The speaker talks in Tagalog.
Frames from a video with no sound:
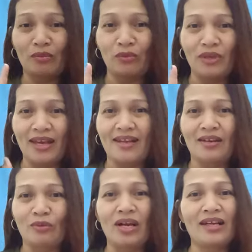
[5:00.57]

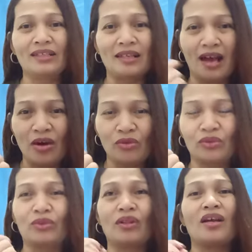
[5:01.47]
yan. Walang doubt.
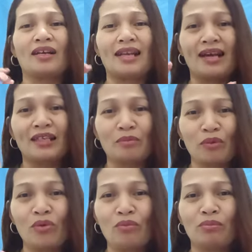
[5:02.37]
Lagi
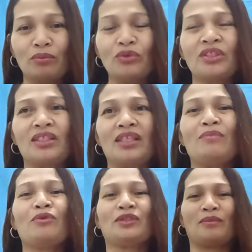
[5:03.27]
pong
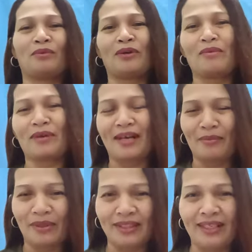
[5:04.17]
positibo sa buhay mga
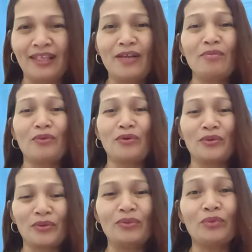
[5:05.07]
kapatid. Yan po
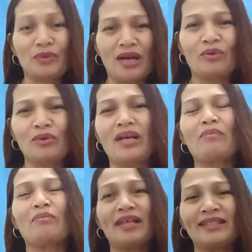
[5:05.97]
yung
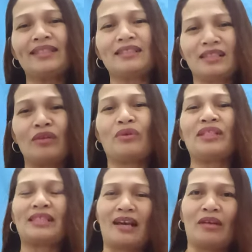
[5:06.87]
unang-unang blessings ni Lord
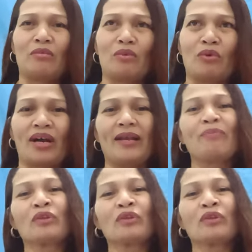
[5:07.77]
sa aking buhay.